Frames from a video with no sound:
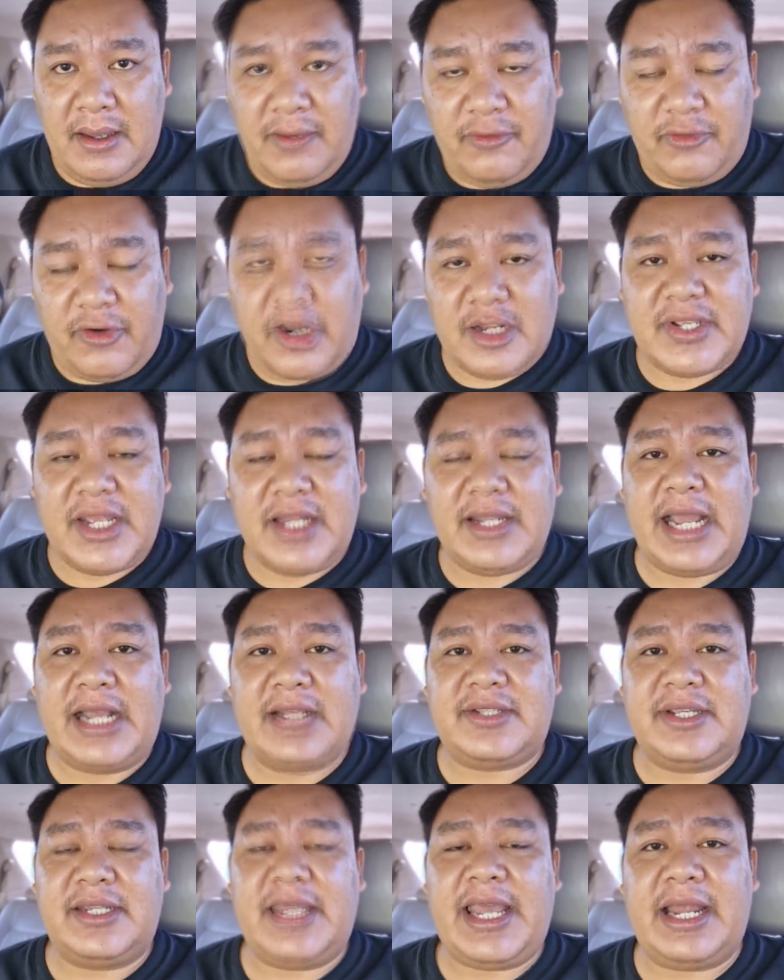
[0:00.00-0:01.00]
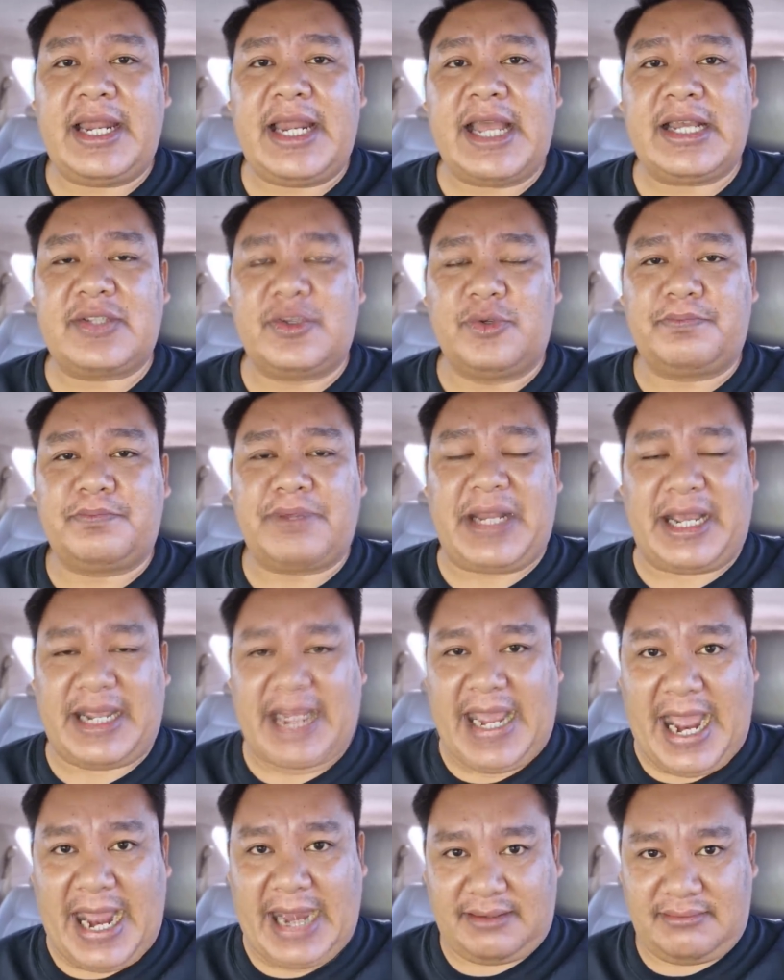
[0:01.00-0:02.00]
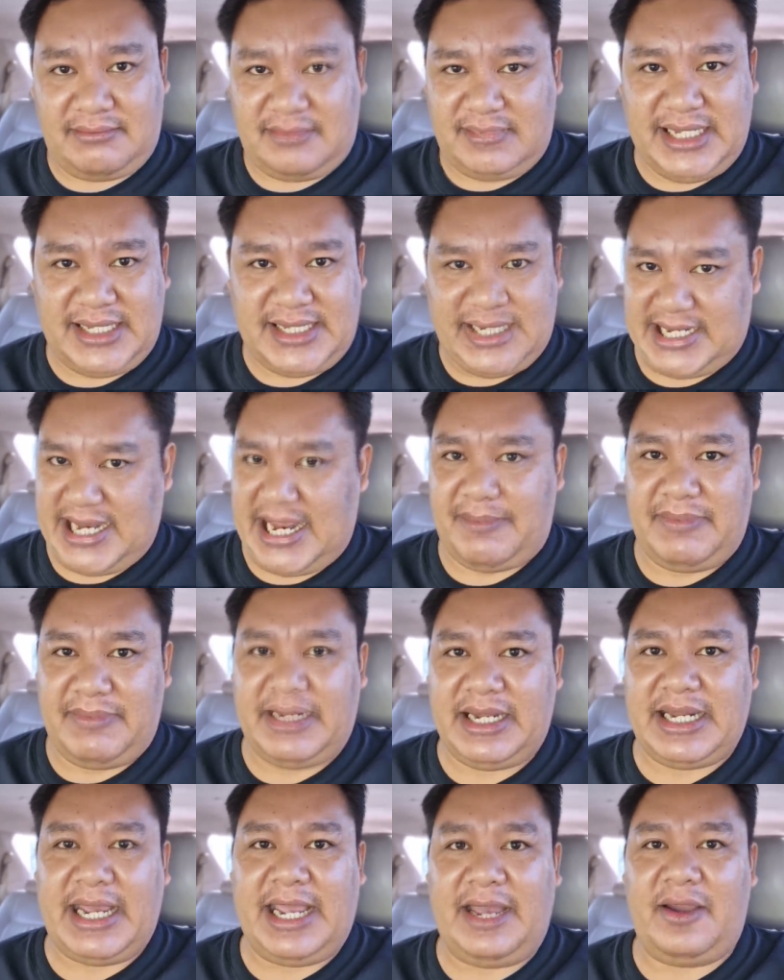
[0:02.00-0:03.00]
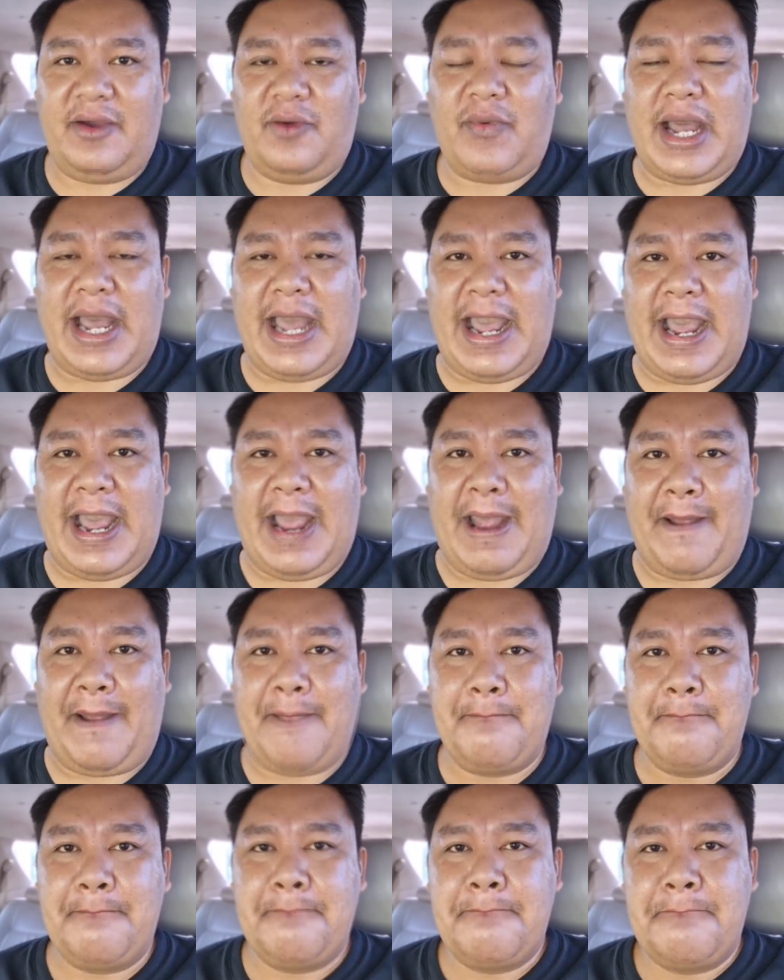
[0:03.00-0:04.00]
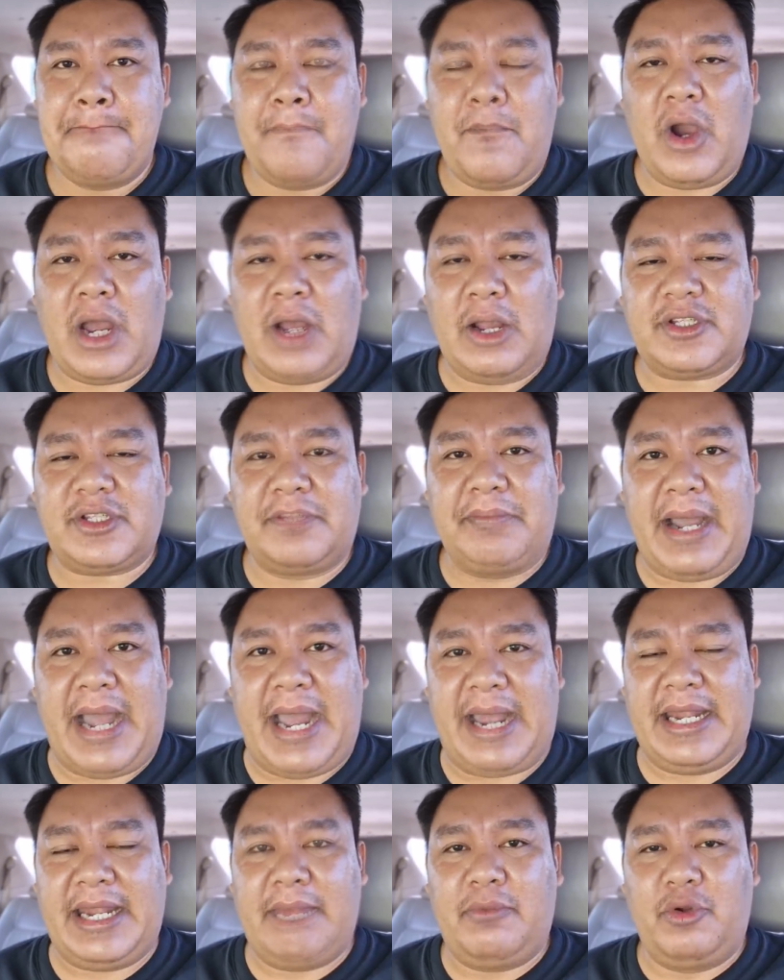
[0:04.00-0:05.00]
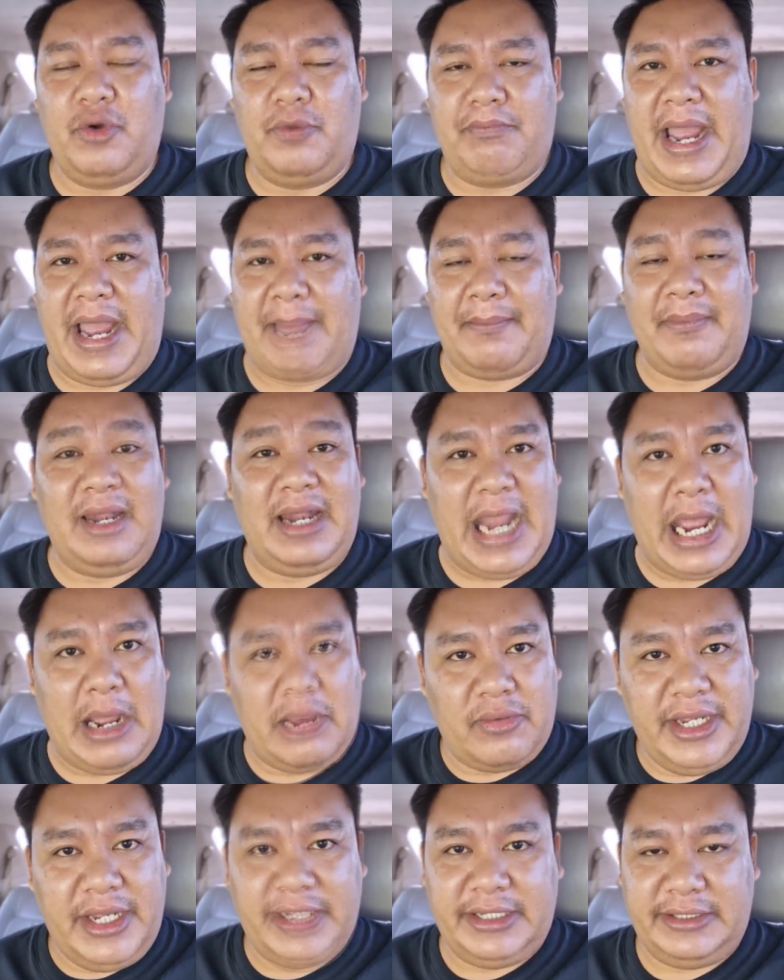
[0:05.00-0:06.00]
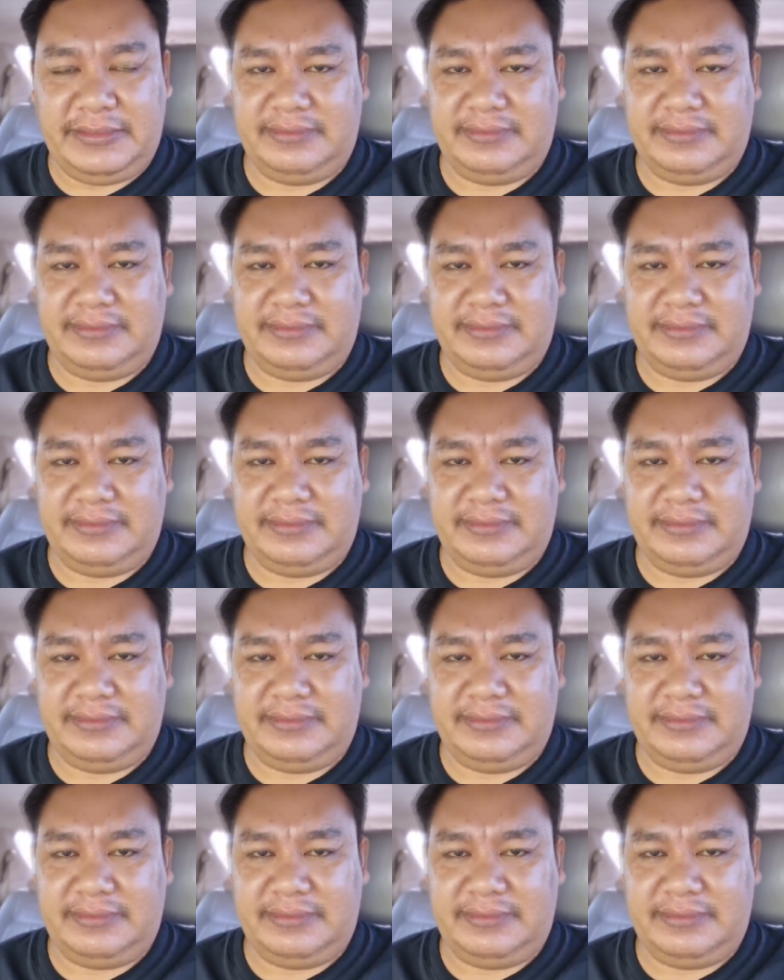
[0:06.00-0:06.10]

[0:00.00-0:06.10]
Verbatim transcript: ฟอร์ดเส้นทางสีแดงล่าสุดประกาศกิจกรรมแล้วนะฮะว่าพวกเขาจะมาในรูปแบบแลรี่